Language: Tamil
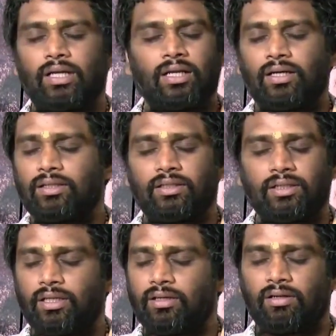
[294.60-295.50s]
இல்லை அந்த
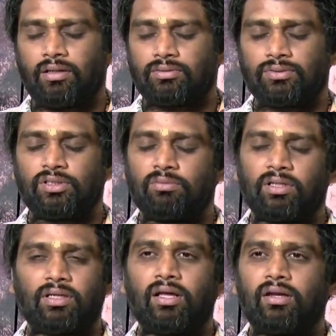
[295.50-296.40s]
ஏரியாவில் எனக்கு
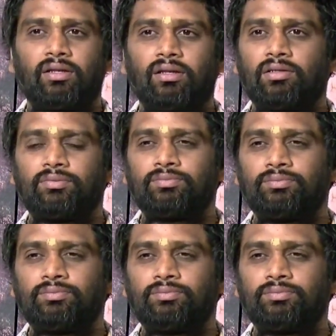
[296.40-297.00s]
சுத்தமாக கிளாரிட்டி இல்லை